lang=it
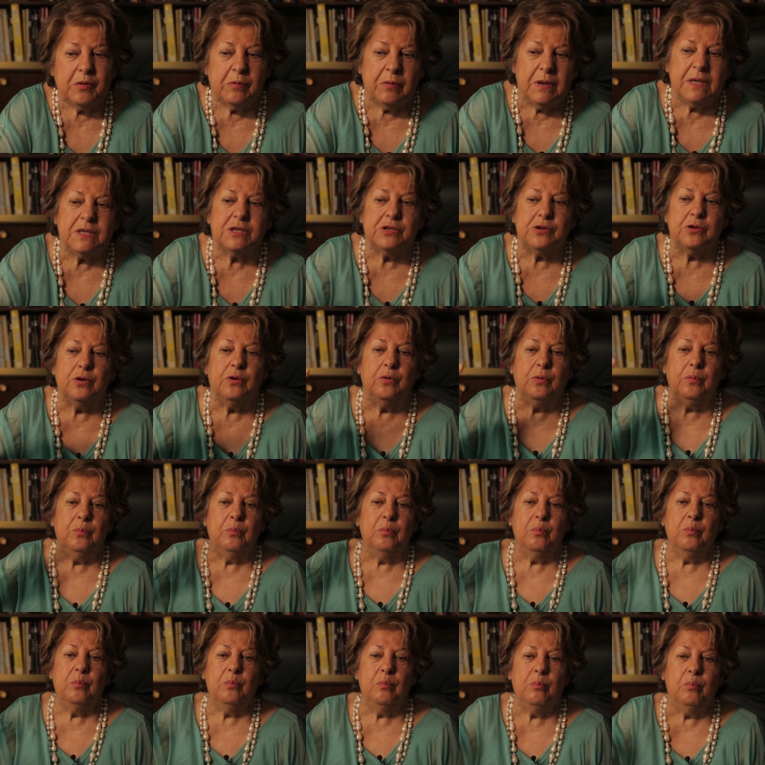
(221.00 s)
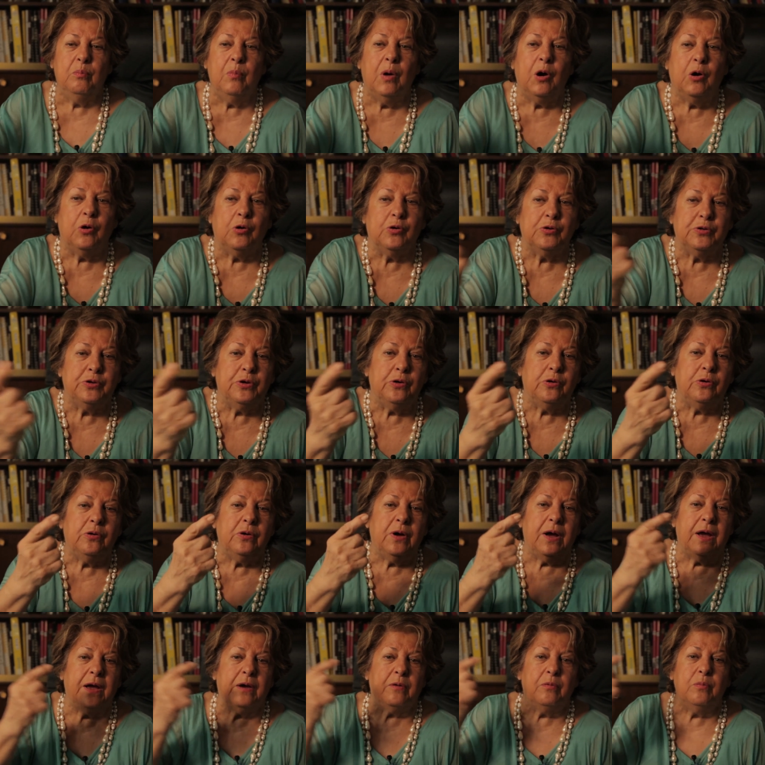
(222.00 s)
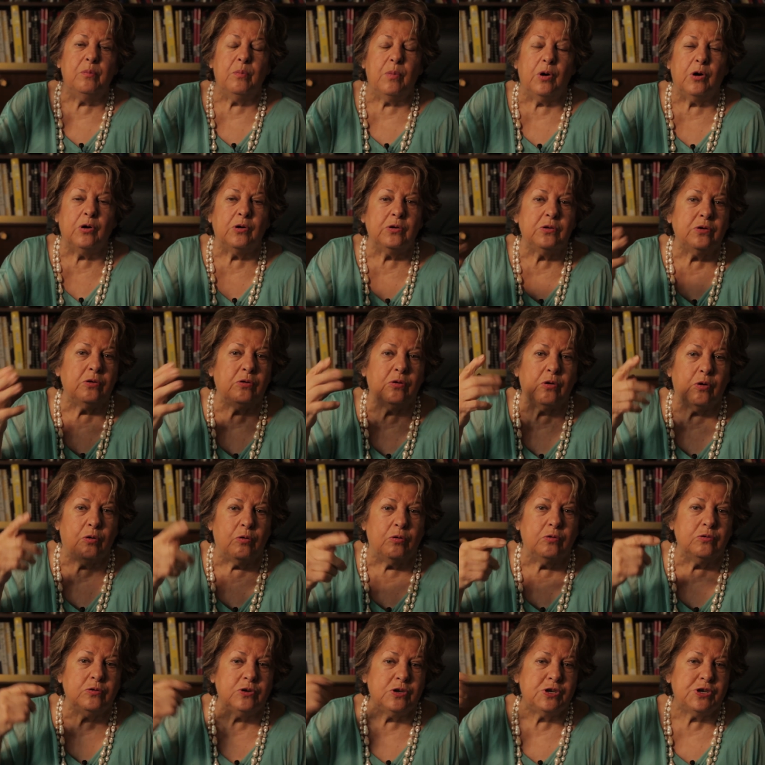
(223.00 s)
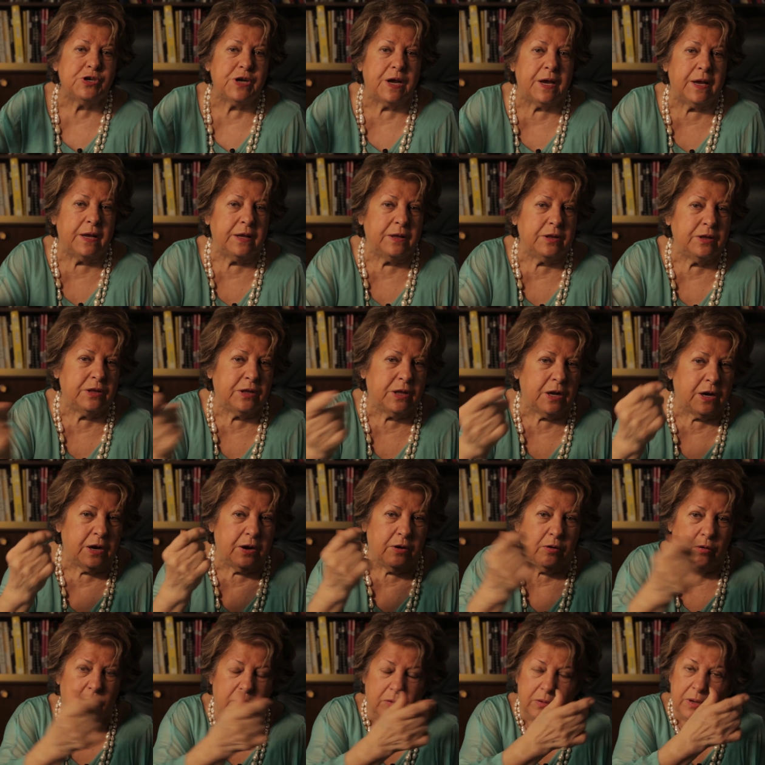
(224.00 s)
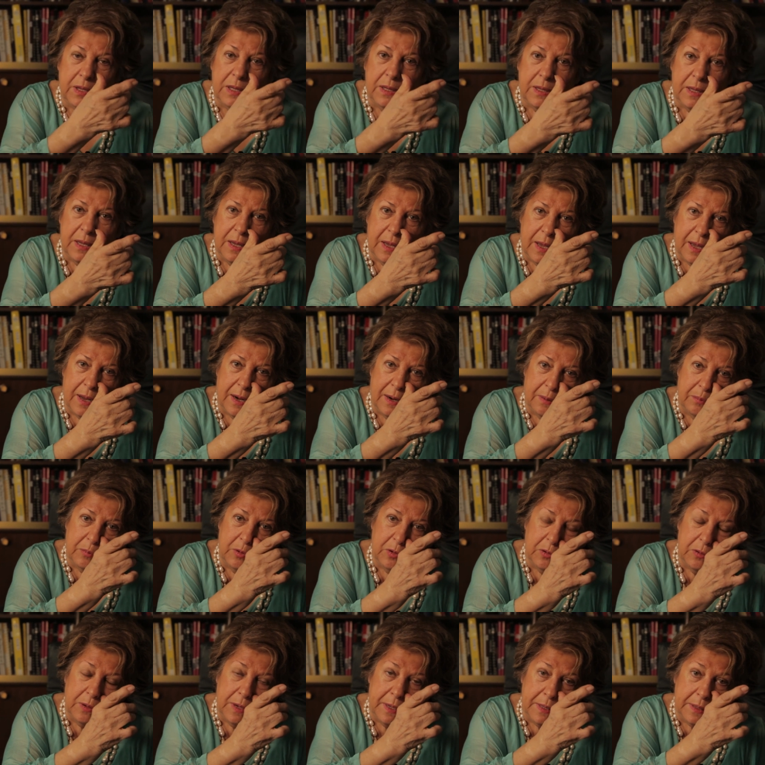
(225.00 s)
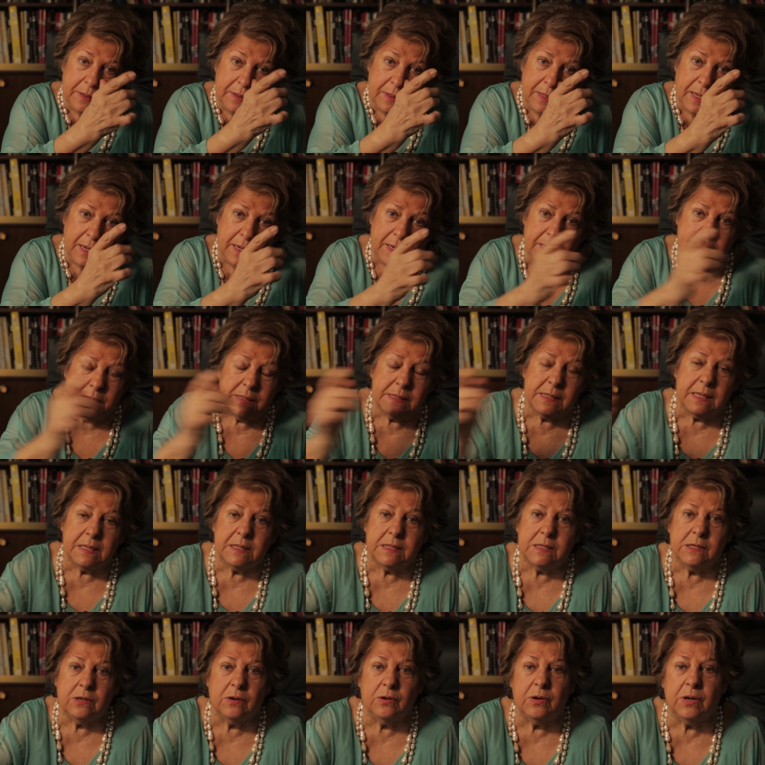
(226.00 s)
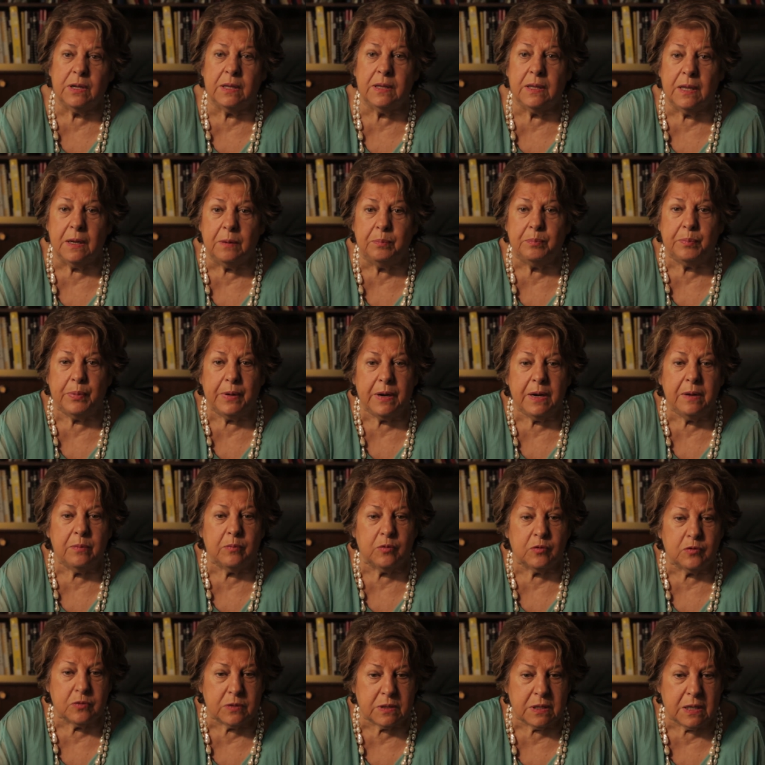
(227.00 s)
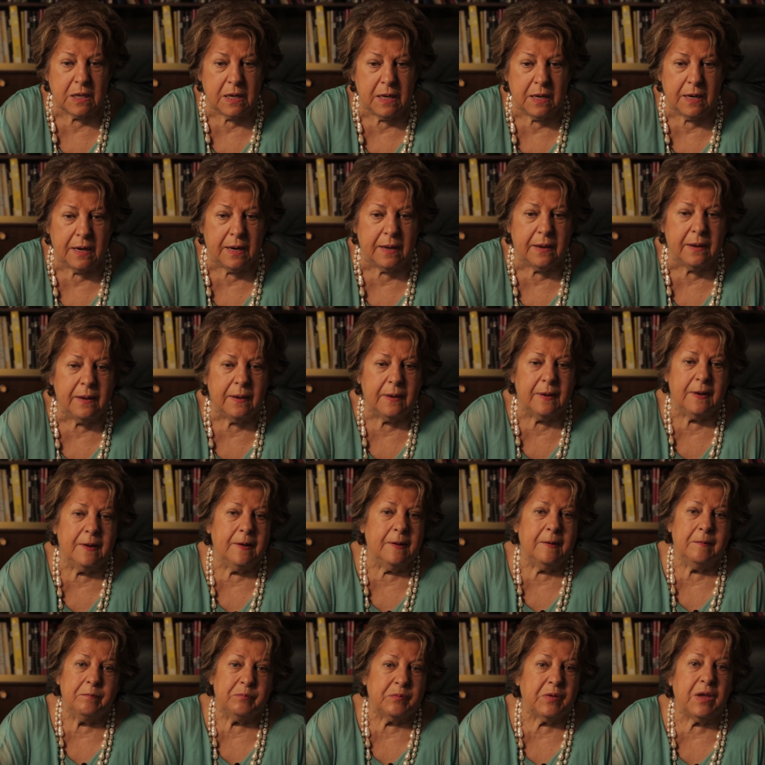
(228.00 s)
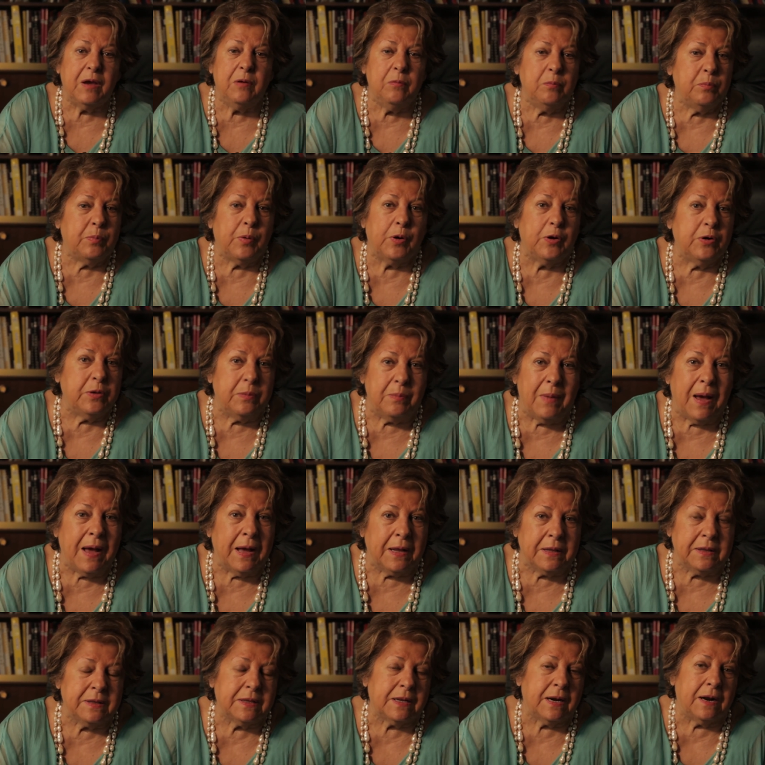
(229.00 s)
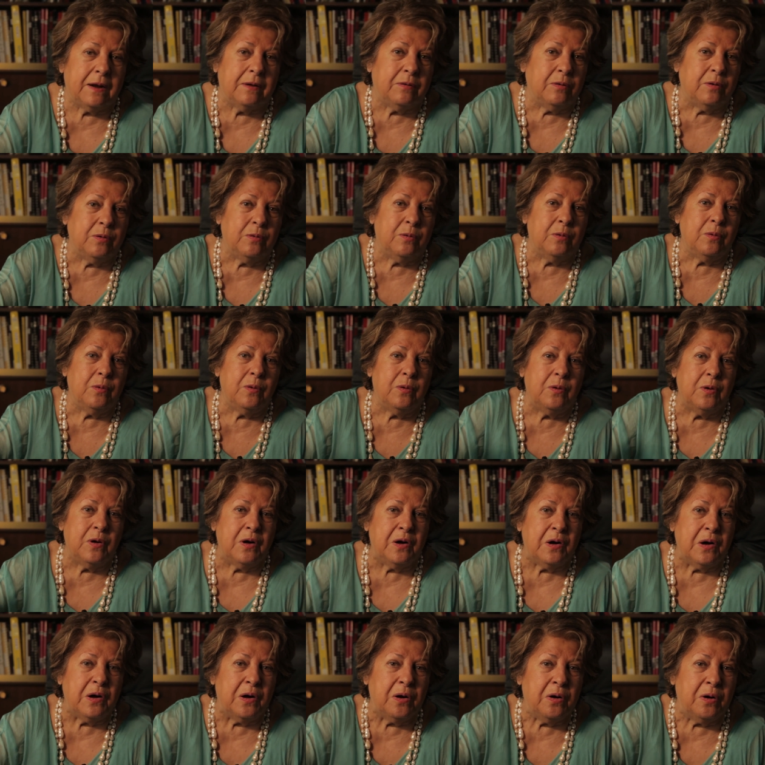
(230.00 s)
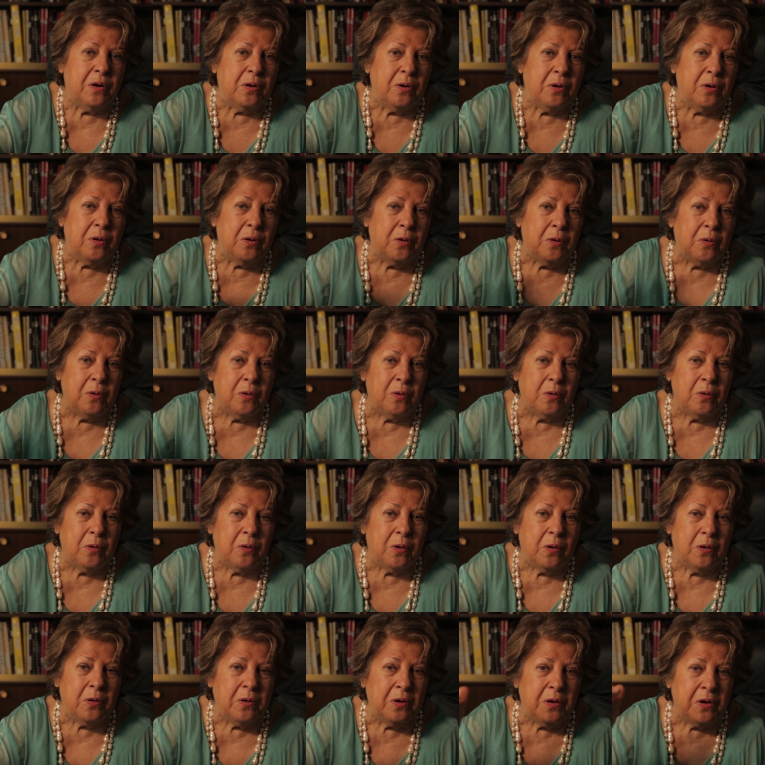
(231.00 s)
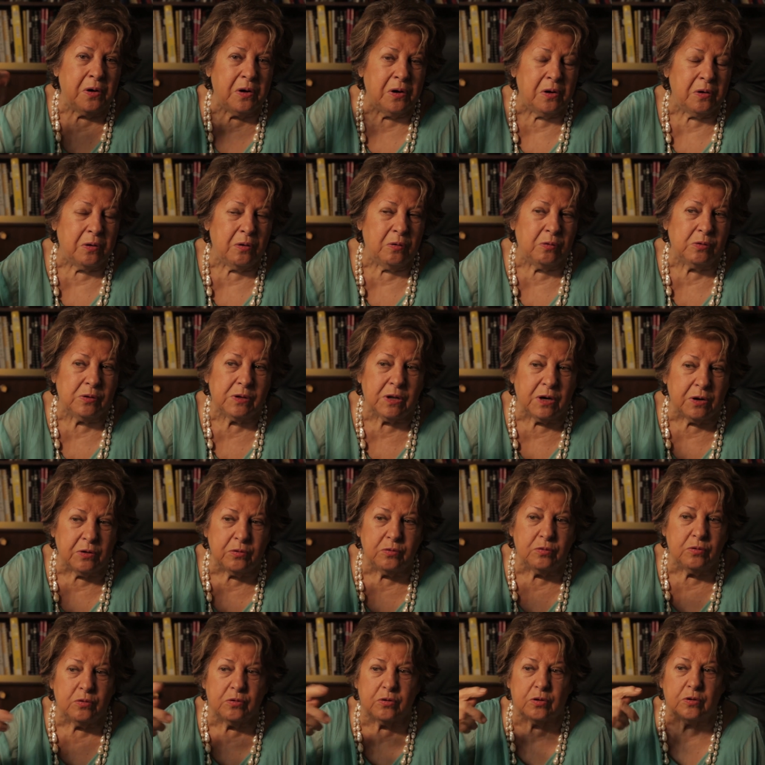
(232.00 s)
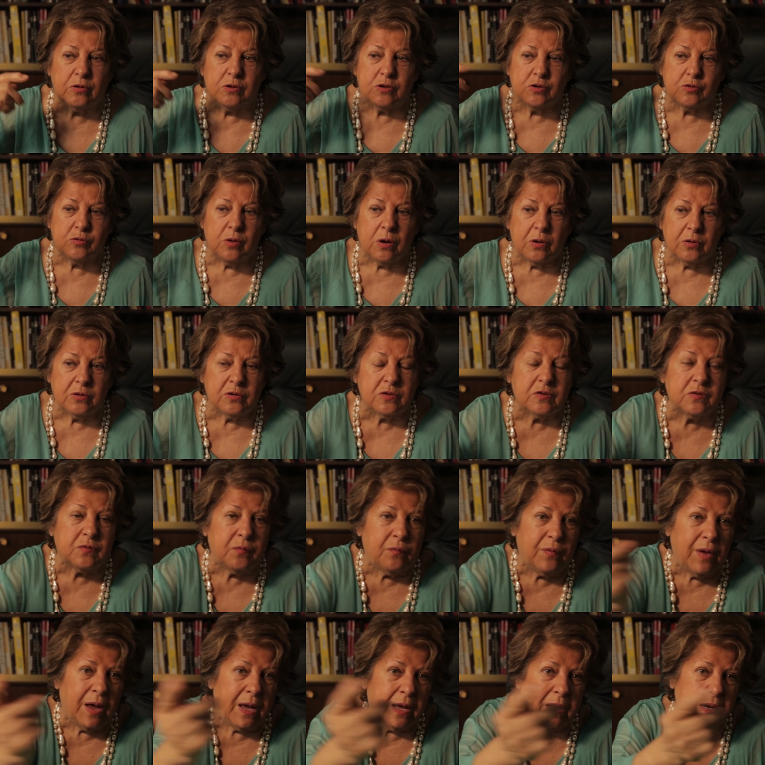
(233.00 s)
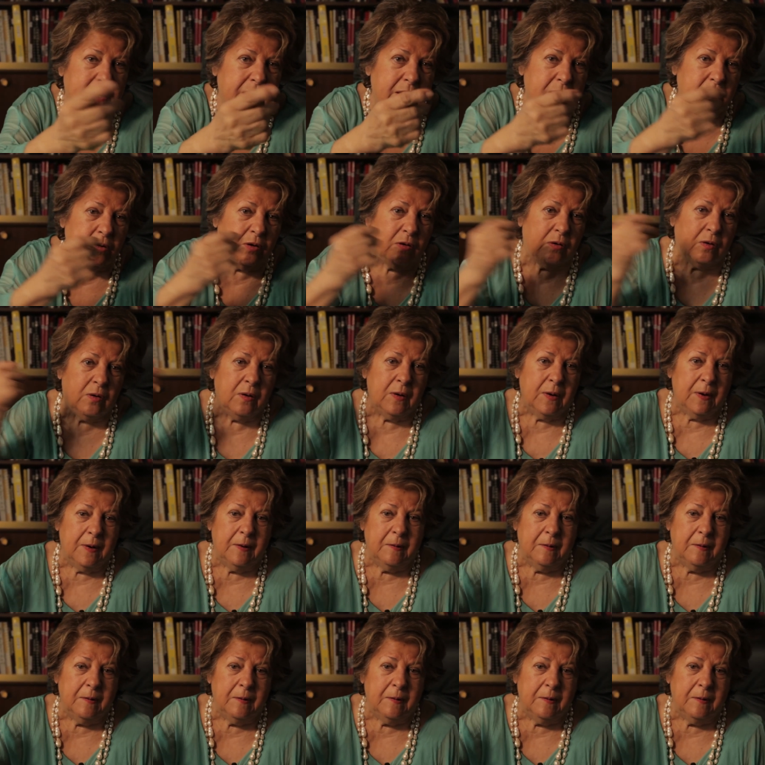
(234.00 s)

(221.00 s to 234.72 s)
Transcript: Questo modo è un modo concentrico, quindi è la modellizzazione del primo stile che è un po' i mantra, oltretutto il suono sferico